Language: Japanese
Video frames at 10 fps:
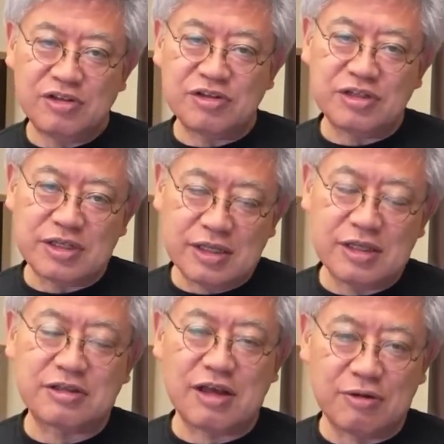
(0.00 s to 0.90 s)
推
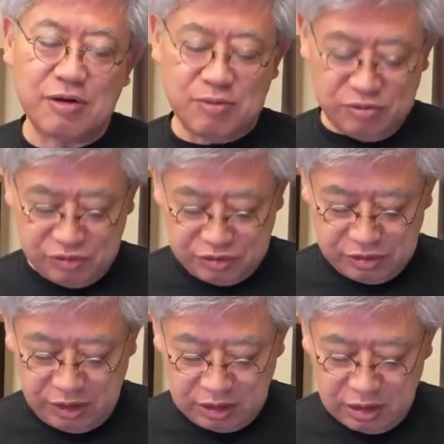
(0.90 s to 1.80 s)
薦ですか、これも。推
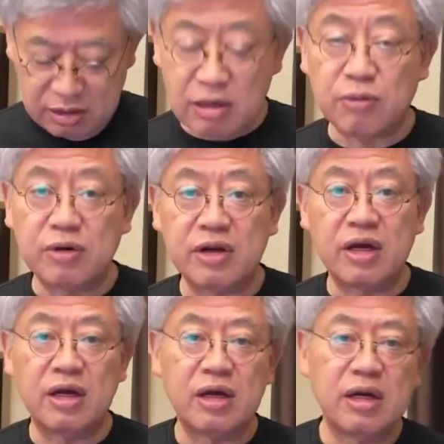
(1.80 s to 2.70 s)
薦ないからね、これ
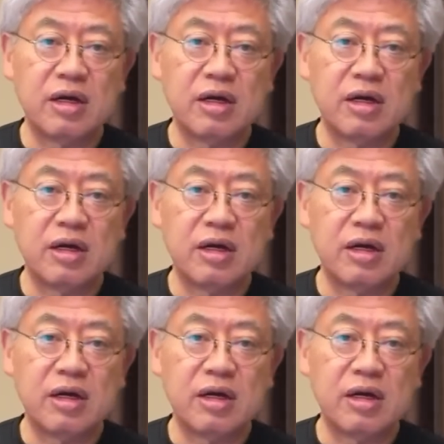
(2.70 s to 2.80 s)
ね。